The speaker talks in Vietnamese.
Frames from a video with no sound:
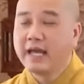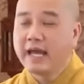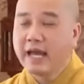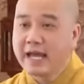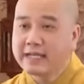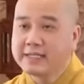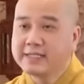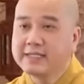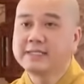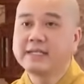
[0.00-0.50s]

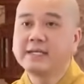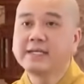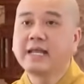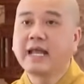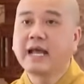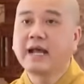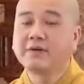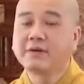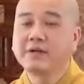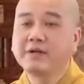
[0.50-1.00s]
ăn như thế
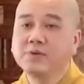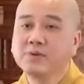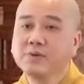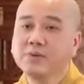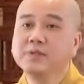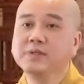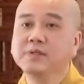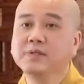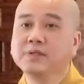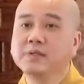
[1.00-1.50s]
nào để
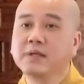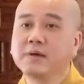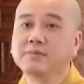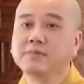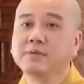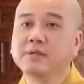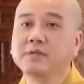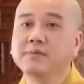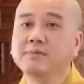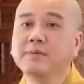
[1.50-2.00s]
nuôi dưỡng
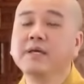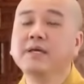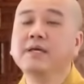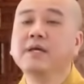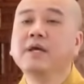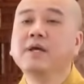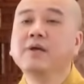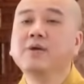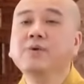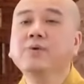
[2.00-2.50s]
lòng từ bi
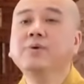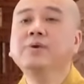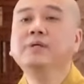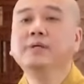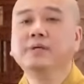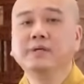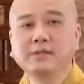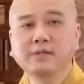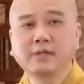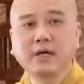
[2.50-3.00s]
nuôi
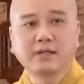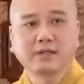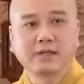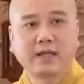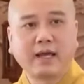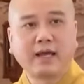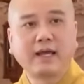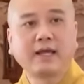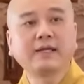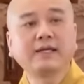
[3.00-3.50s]
dưỡng cơ
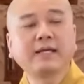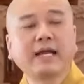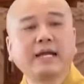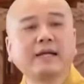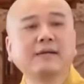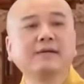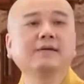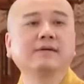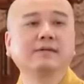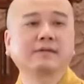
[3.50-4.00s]
thể
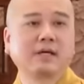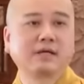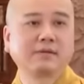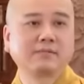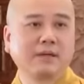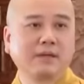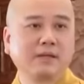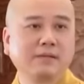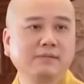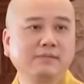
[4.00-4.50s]
ngăn ngừa
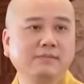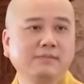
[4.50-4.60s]
tật bệnh